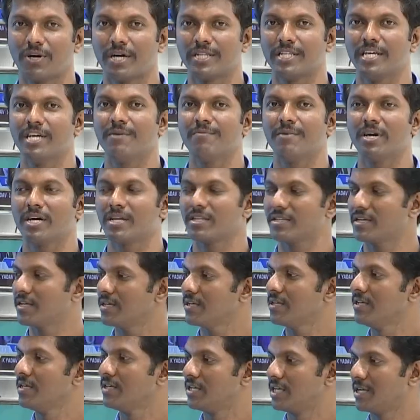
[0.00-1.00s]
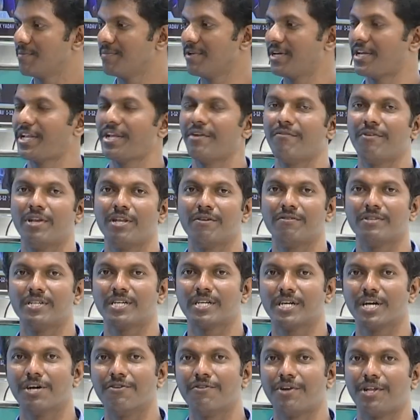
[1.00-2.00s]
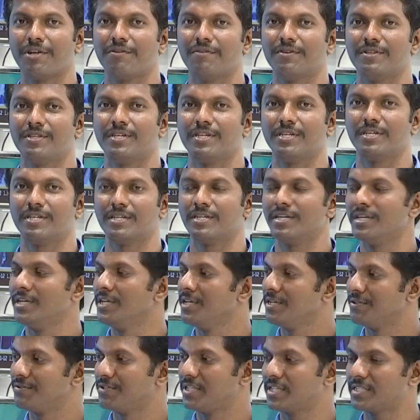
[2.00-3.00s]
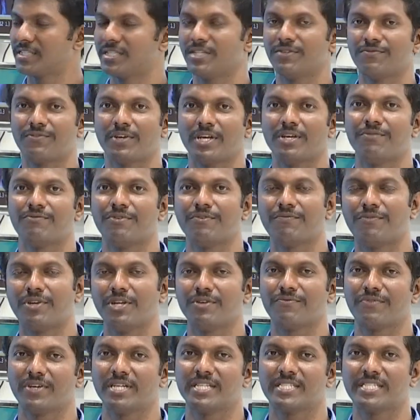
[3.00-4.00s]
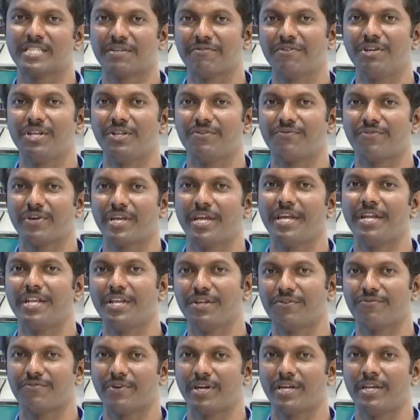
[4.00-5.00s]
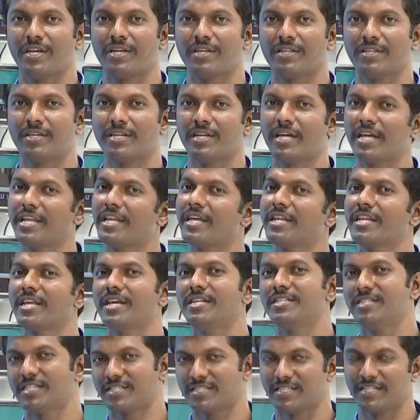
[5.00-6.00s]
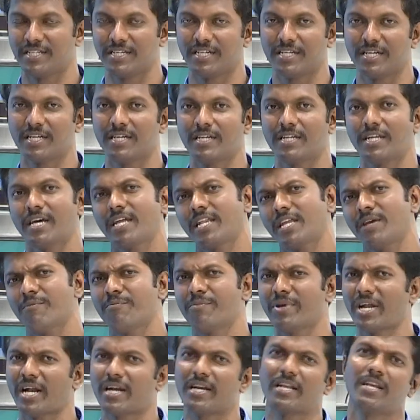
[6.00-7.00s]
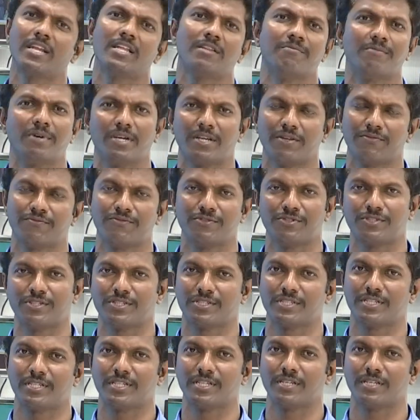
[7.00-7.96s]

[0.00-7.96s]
ஸோ அதே மாதிரி தான் நம்ம டிவிலே வந்து கவ் டிவி வந்து இருக்குது சிக்ஸ்டி ஃபைவ் ஃபிஃப்டி ஃபைவ் செவன்ட்டி ஃபைவ் எயிட்டி ஃபைவ்ன்றது நிறைய ரேஞ்சஸ் இருக்குது நிறைய பிராண்டில் இந்த மாதிரி ஃபீச்சர்ஸ்